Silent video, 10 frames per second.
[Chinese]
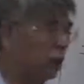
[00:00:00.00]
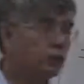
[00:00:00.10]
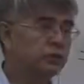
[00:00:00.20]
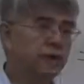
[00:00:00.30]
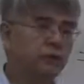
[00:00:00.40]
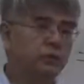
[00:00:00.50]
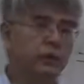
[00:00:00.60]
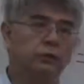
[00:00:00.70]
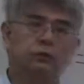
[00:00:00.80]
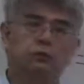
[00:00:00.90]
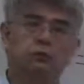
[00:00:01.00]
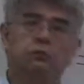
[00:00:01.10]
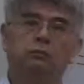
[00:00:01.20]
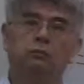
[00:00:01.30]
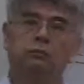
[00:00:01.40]
了残余项里头
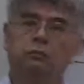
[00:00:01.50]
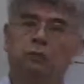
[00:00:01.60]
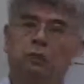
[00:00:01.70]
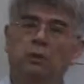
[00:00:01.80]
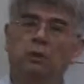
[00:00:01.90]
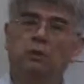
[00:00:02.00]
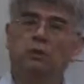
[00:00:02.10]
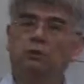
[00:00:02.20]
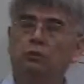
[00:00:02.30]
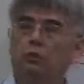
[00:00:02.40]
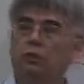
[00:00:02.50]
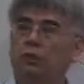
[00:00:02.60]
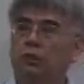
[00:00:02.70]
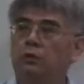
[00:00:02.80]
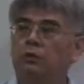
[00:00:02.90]
去。就如
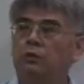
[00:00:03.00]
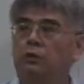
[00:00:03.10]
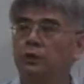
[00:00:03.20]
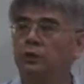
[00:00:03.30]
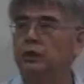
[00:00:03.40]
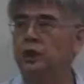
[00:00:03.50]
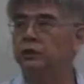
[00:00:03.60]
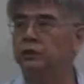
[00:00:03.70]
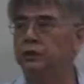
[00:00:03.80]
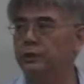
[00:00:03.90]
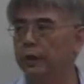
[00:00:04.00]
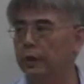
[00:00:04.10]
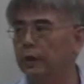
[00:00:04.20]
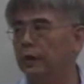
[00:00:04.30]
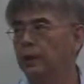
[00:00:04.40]
同说，你去做身体健康检
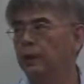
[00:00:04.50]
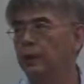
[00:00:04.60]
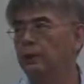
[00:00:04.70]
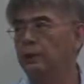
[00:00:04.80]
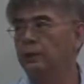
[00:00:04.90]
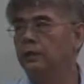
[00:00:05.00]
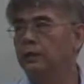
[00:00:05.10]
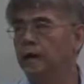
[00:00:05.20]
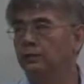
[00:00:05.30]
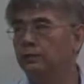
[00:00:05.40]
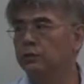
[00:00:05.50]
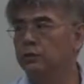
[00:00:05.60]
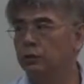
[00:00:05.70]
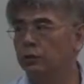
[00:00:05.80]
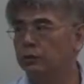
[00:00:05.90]
查，你的残余
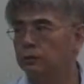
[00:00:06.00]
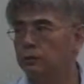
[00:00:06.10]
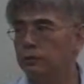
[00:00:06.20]
是什么？